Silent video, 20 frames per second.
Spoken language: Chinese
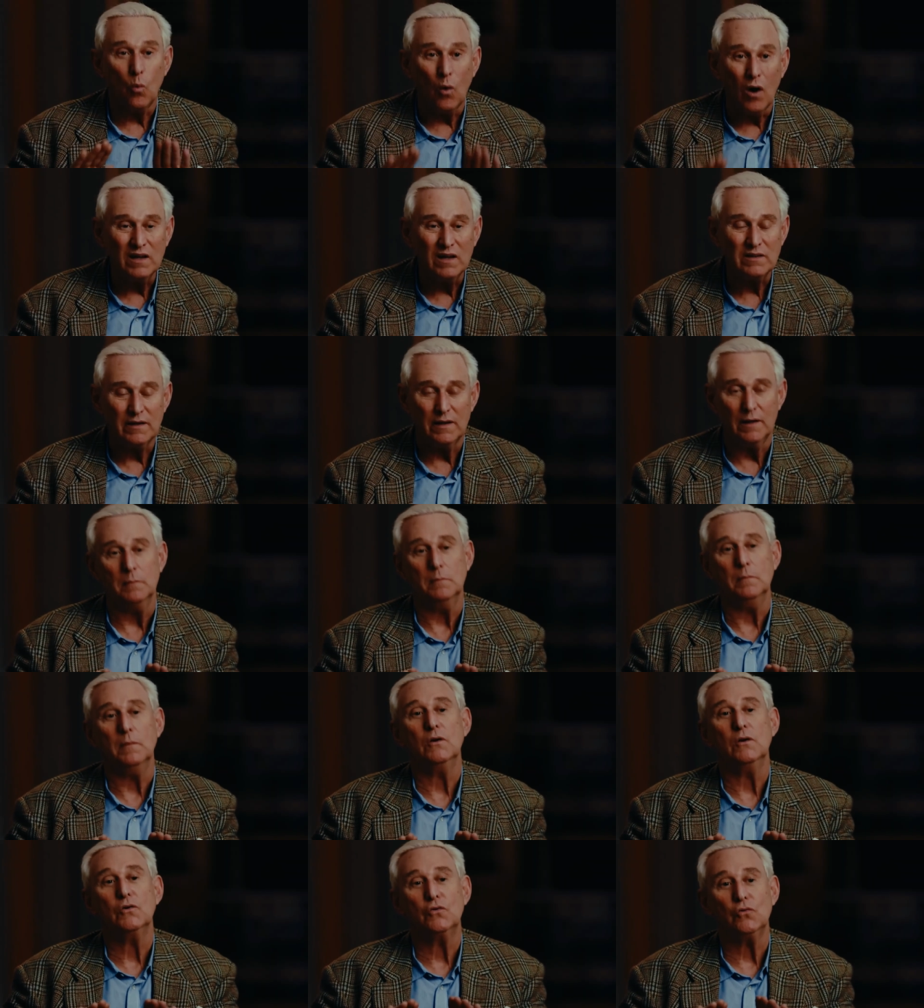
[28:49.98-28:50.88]
这无疑
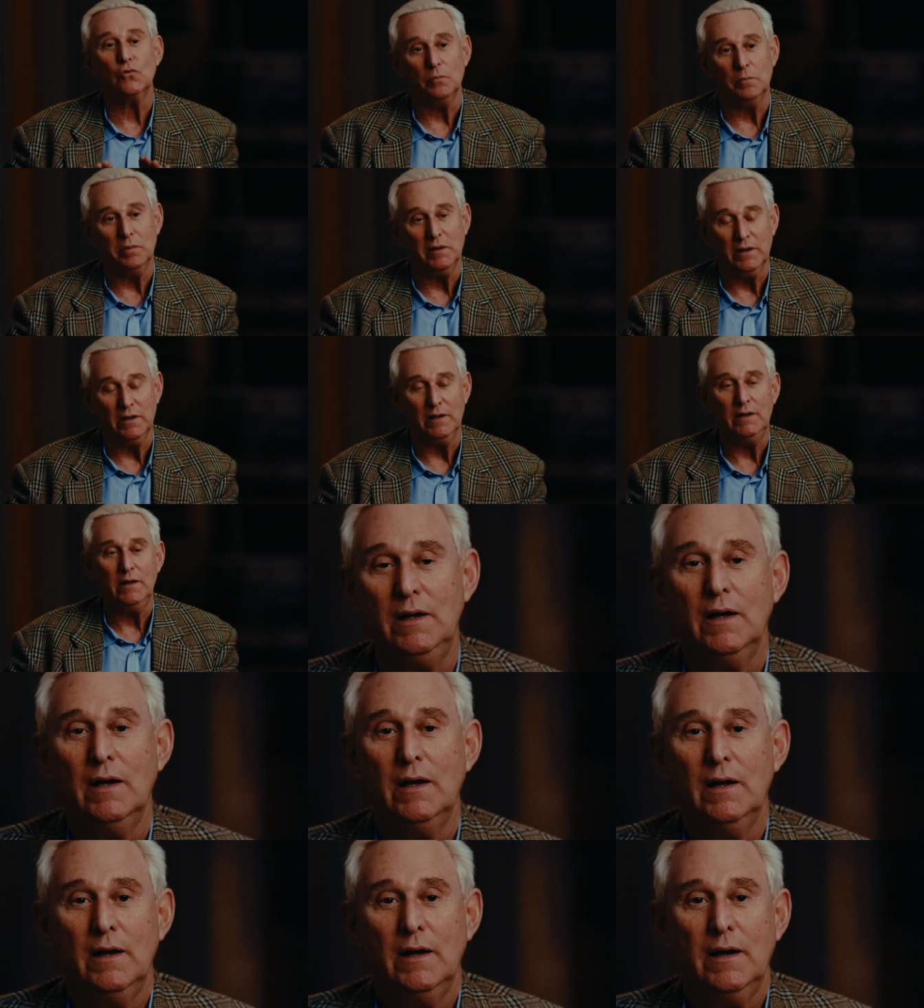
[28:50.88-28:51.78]
是一个巨大的
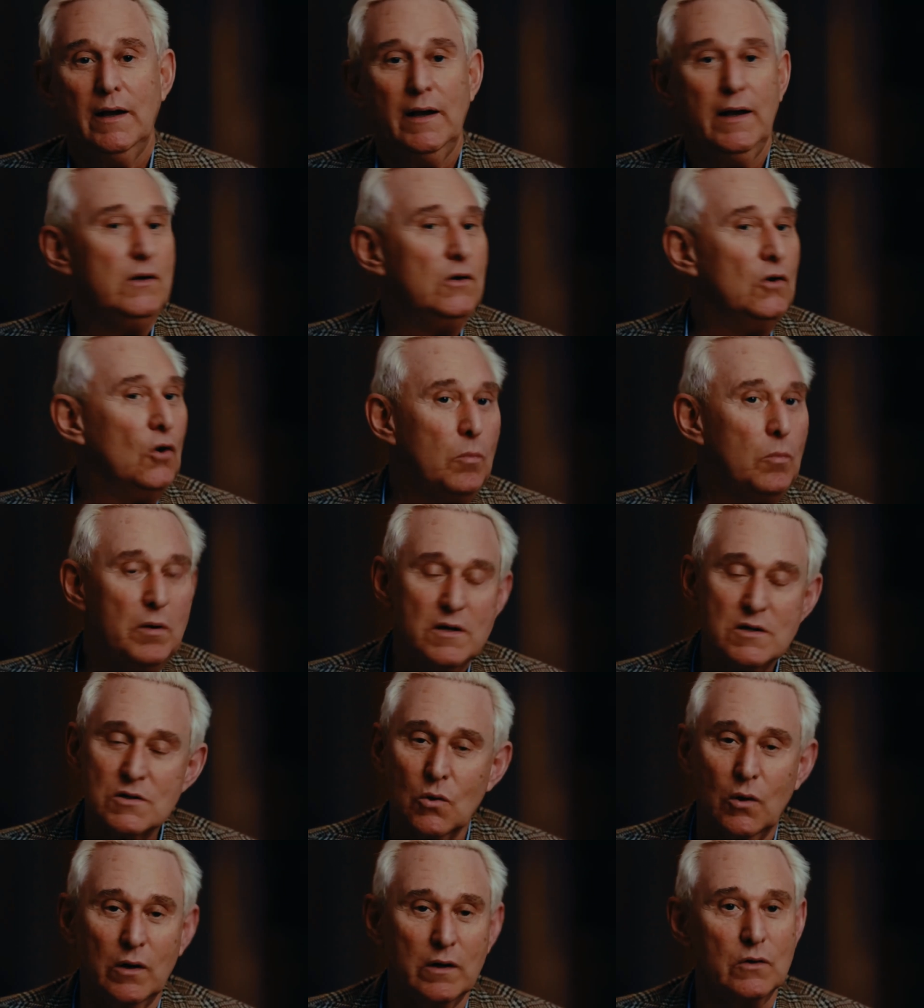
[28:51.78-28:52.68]
挑战。
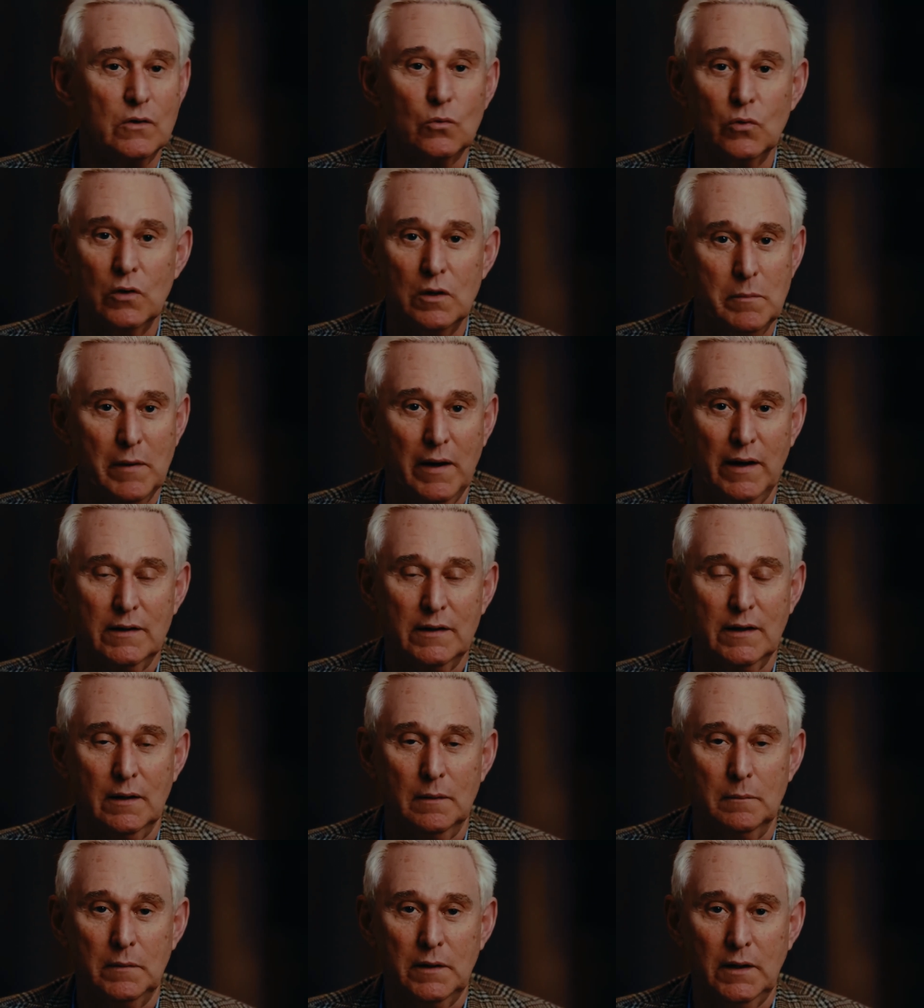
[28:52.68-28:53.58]
调查数据
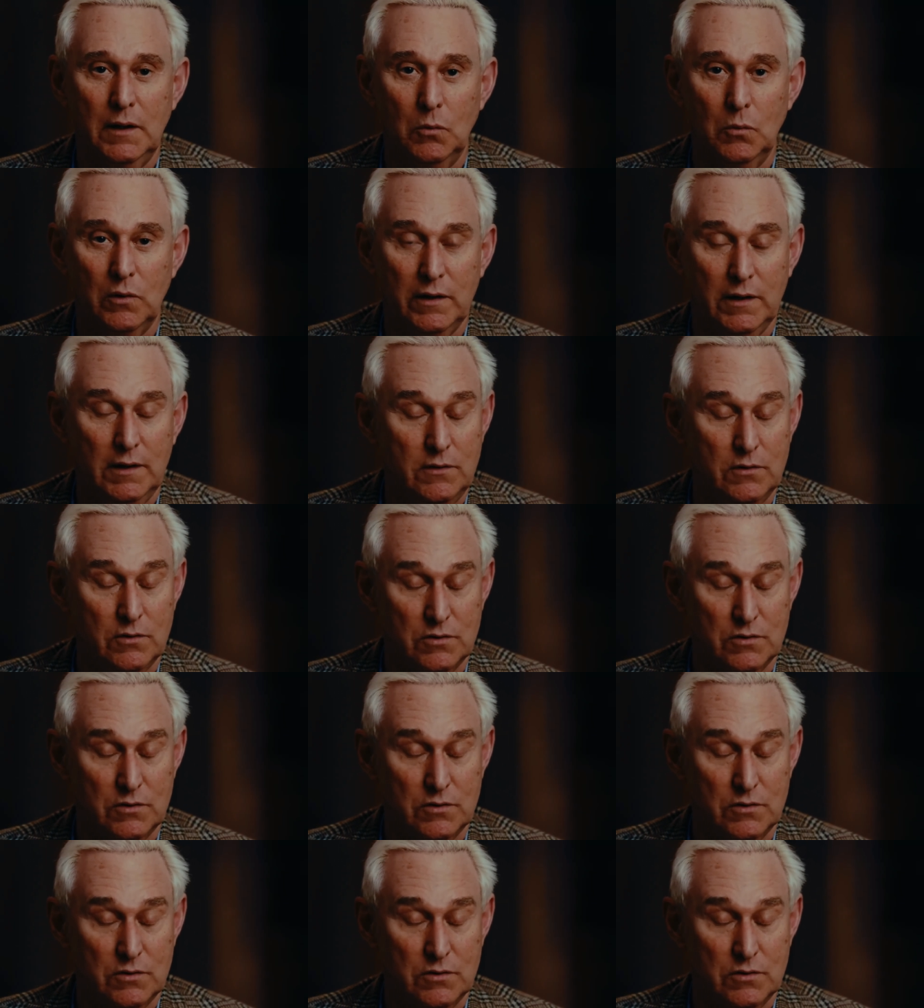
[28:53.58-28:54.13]
中也蕴藏着